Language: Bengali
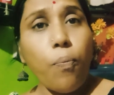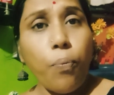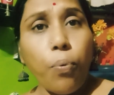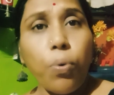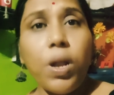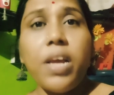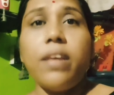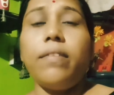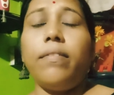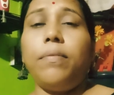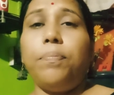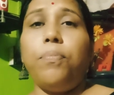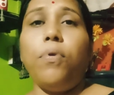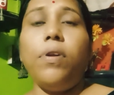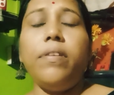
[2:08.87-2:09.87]
পুলিশ
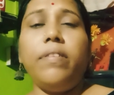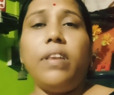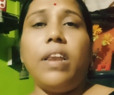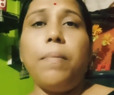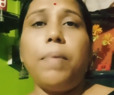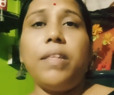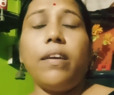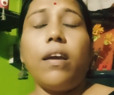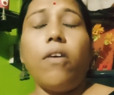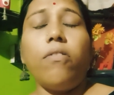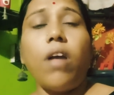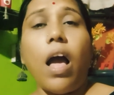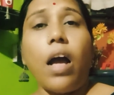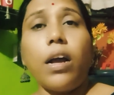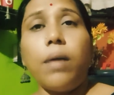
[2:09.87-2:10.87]
পুলিশ নেমেছে
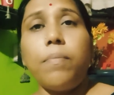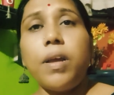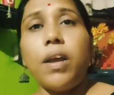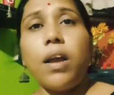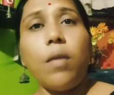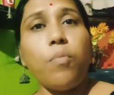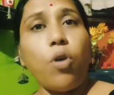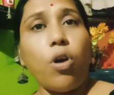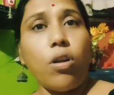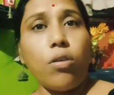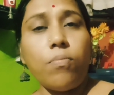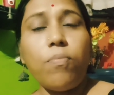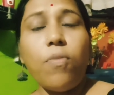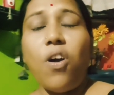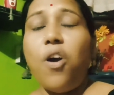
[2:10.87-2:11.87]
কেননা আগামীকাল
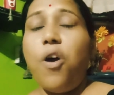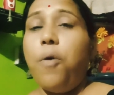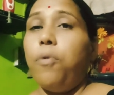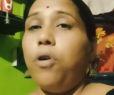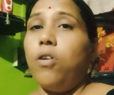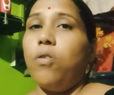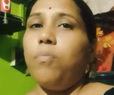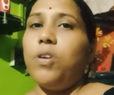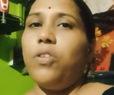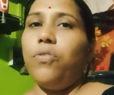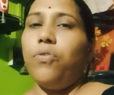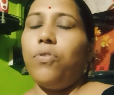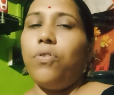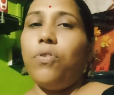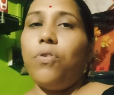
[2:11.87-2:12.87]
মহরম মহরমের
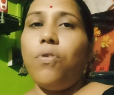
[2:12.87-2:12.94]
জন্য